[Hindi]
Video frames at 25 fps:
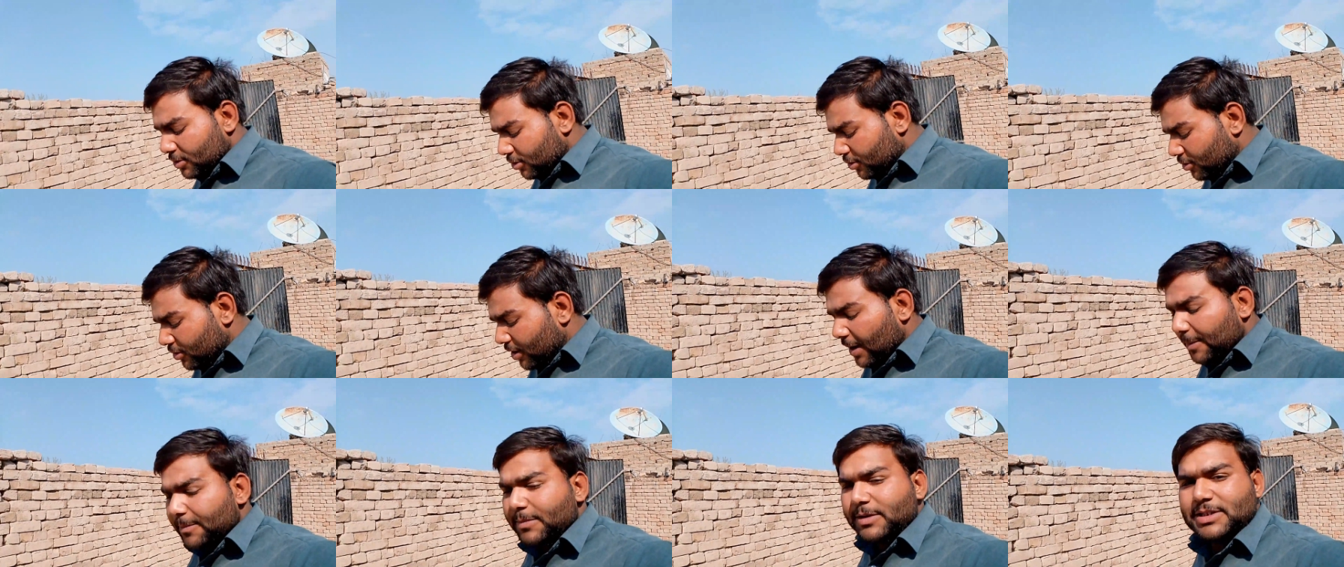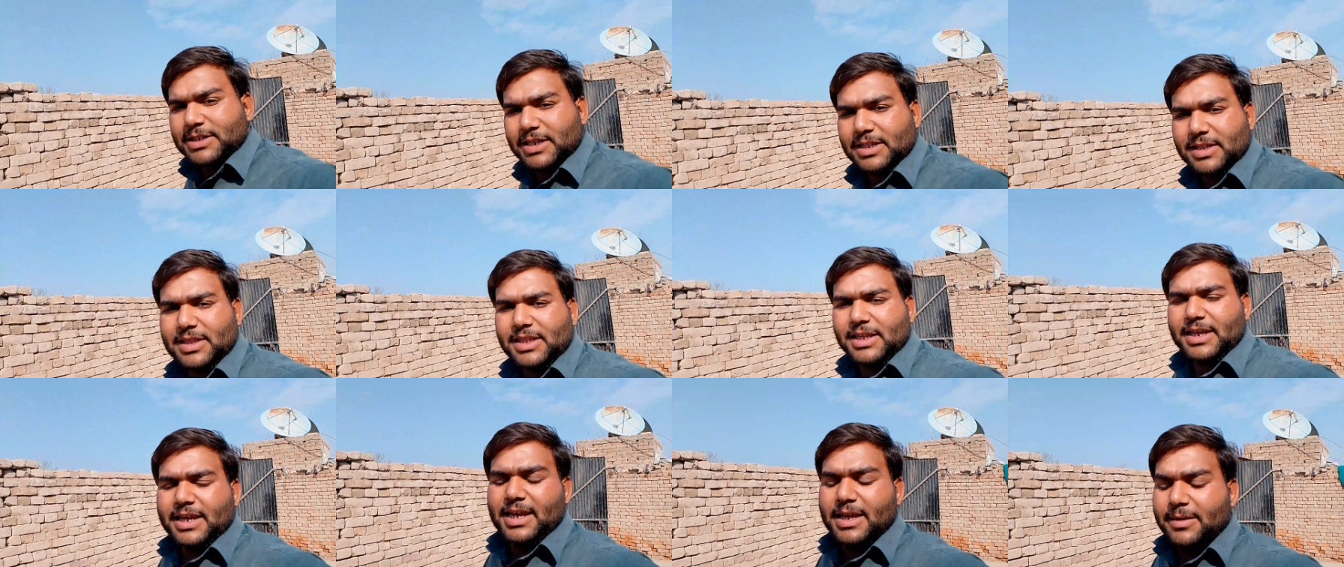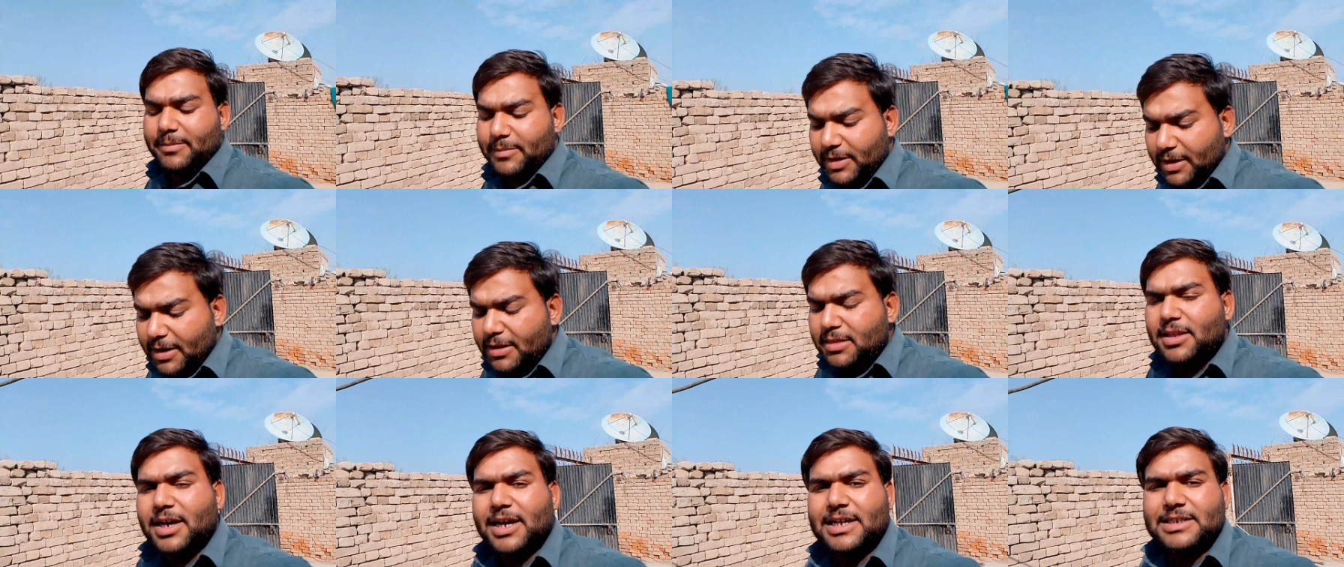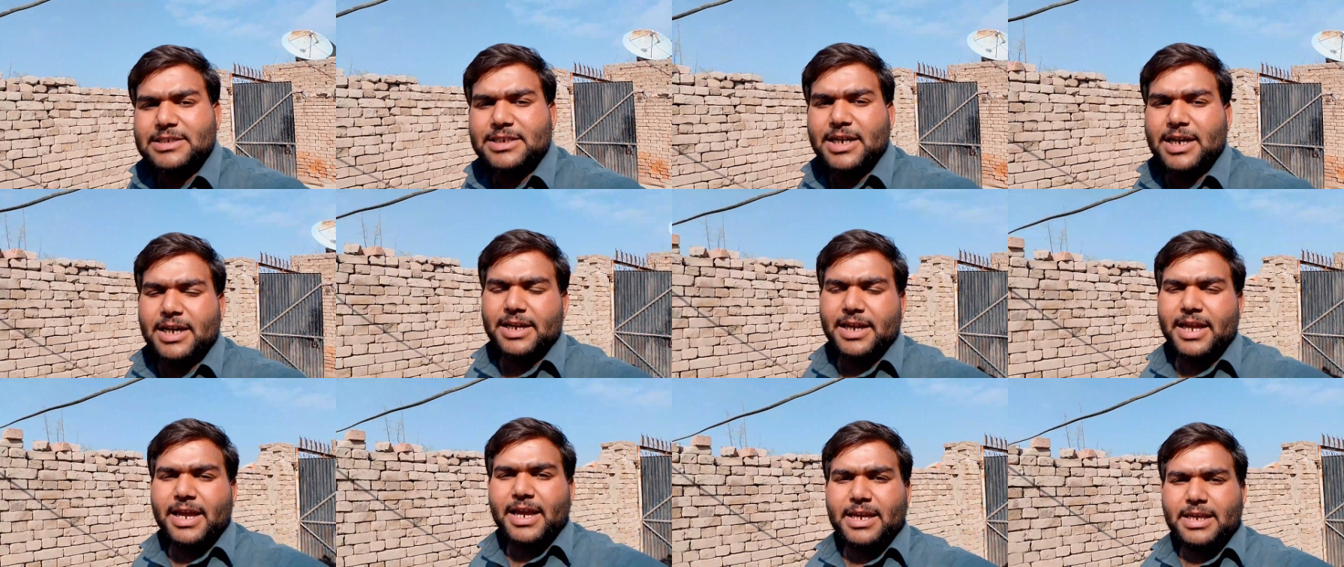तो अभी चलते हैं मेरे साथ
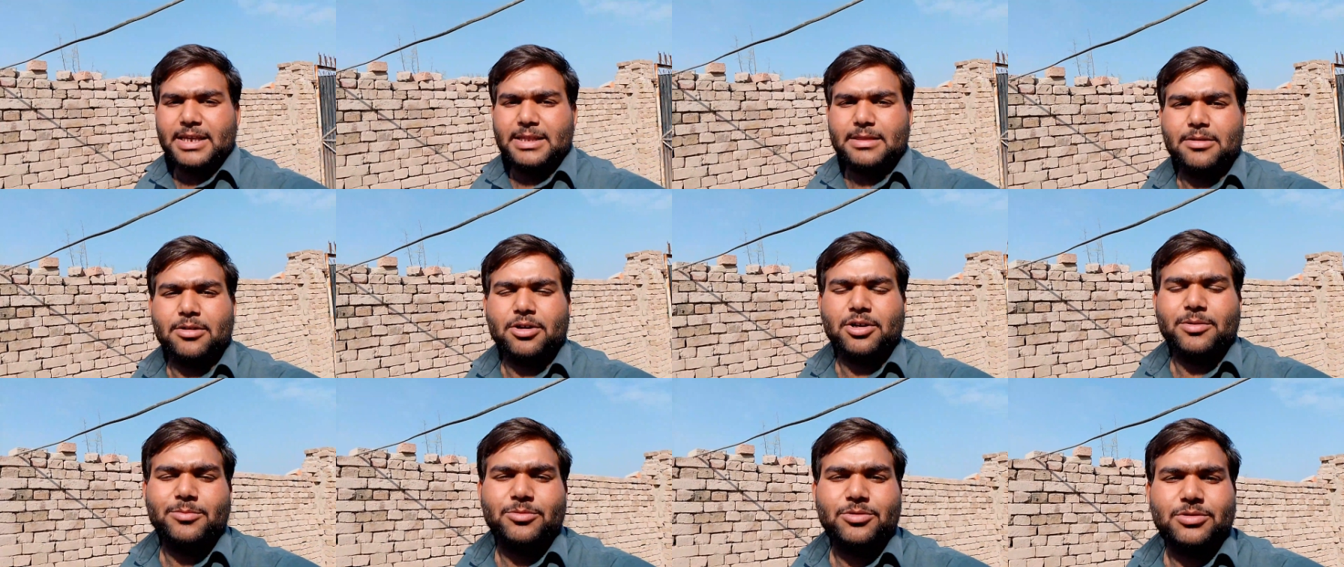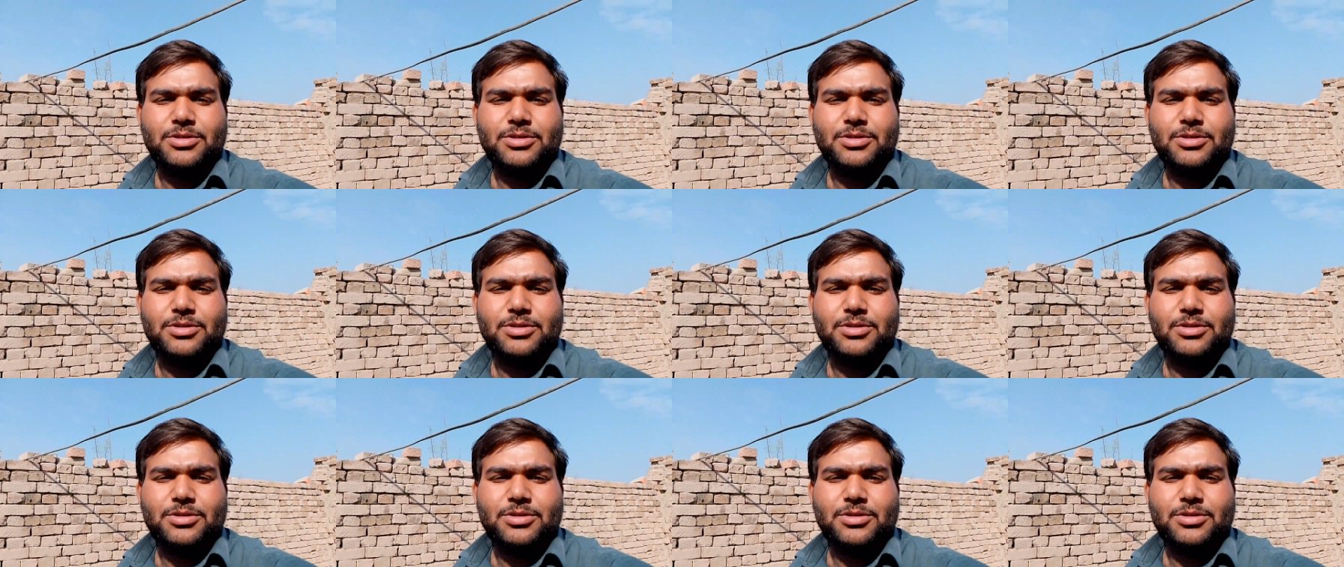जा रहे हैं ईसा और